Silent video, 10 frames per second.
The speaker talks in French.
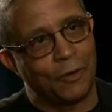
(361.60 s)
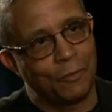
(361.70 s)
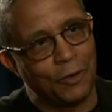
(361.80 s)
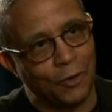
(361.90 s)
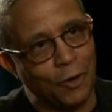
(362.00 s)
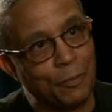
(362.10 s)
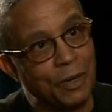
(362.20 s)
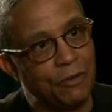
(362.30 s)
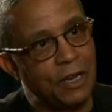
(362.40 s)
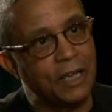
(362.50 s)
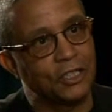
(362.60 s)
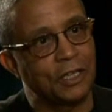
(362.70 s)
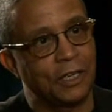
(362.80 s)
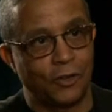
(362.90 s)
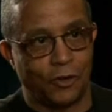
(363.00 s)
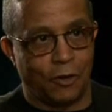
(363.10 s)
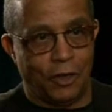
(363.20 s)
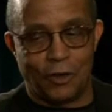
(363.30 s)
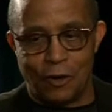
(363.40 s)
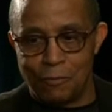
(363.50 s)
comme, comme privilège et,
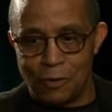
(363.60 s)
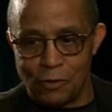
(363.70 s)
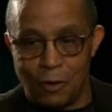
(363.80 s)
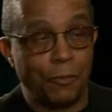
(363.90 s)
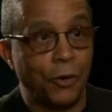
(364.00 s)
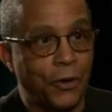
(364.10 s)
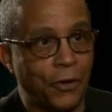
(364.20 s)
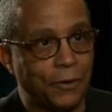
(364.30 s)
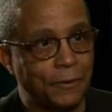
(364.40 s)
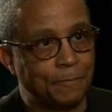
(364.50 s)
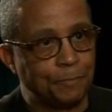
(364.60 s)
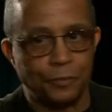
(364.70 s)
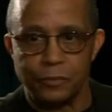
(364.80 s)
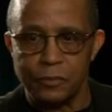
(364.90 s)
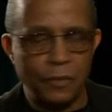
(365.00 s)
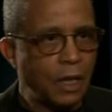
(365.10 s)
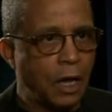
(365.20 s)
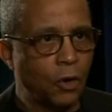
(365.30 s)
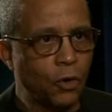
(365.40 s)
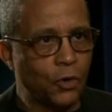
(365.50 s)
comme, comme bonheur.
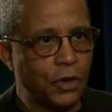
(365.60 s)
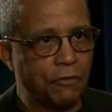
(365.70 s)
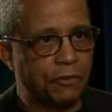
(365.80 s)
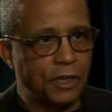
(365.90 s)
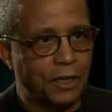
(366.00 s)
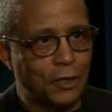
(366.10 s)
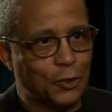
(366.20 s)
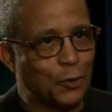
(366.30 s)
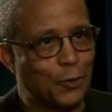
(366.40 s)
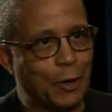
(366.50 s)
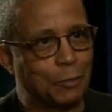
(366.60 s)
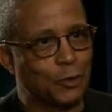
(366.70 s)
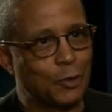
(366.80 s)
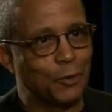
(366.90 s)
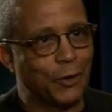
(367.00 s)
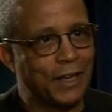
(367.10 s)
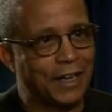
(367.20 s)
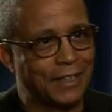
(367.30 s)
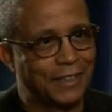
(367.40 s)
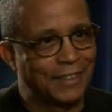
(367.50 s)
Alors qu'en Afrique, les gens n'ont absolument
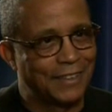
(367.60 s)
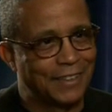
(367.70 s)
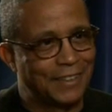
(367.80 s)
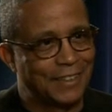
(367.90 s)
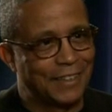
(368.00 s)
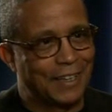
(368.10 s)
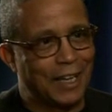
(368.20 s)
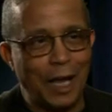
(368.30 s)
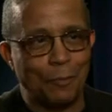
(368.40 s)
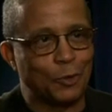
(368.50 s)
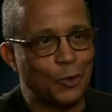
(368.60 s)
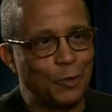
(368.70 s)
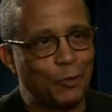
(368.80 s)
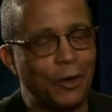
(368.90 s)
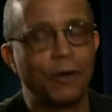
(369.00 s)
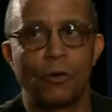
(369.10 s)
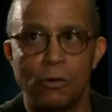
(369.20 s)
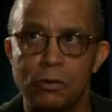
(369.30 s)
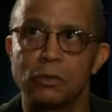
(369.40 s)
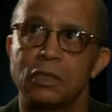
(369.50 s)
rien. Absolument. Au
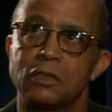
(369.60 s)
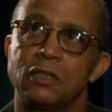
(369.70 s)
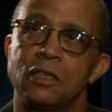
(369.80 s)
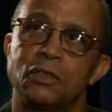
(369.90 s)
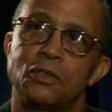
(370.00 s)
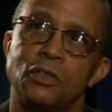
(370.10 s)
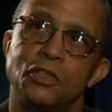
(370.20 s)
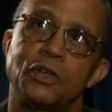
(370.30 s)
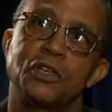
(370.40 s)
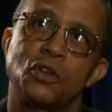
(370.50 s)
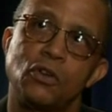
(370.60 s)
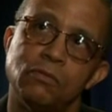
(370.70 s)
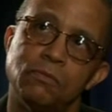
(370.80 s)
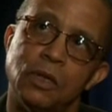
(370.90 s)
contraire, ce sont des gens qui sont